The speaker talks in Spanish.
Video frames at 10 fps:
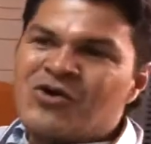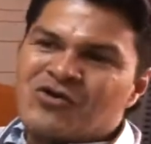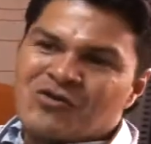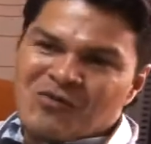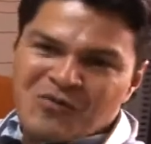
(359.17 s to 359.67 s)

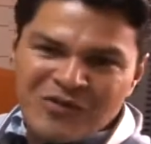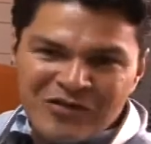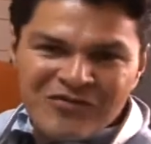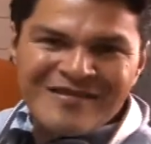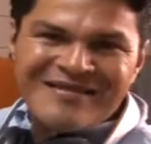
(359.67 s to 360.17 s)
somos
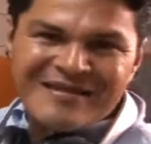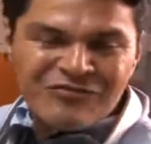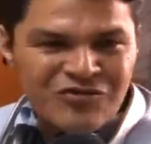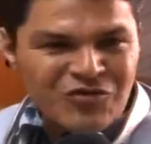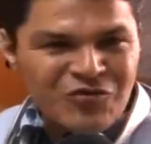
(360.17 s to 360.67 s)
pioneros en hacer
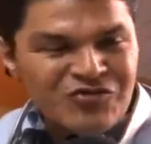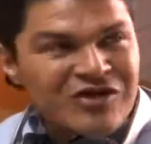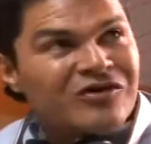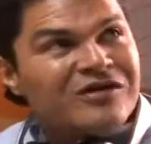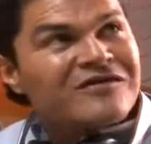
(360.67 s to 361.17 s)
nuestro
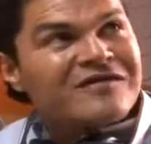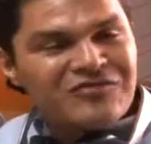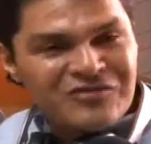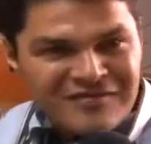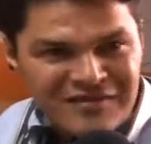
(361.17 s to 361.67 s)
concierto aniversario
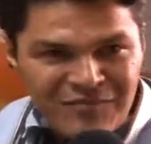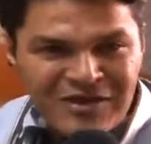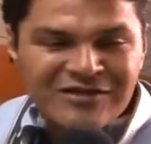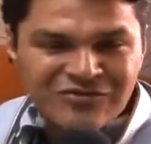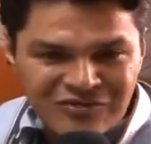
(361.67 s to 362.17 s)
en diciembre, el
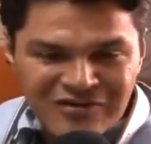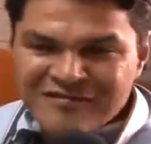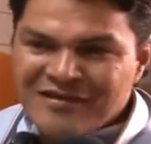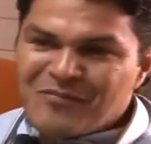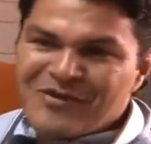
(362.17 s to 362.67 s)
14 de
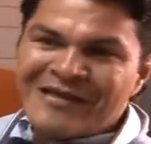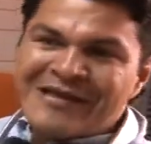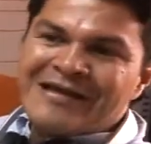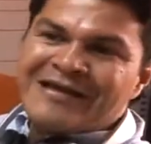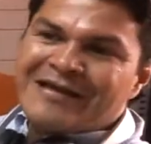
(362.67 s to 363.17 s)
diciembre,
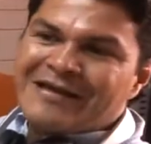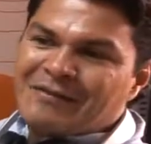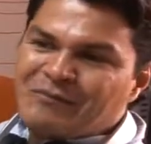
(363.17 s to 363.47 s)
eh,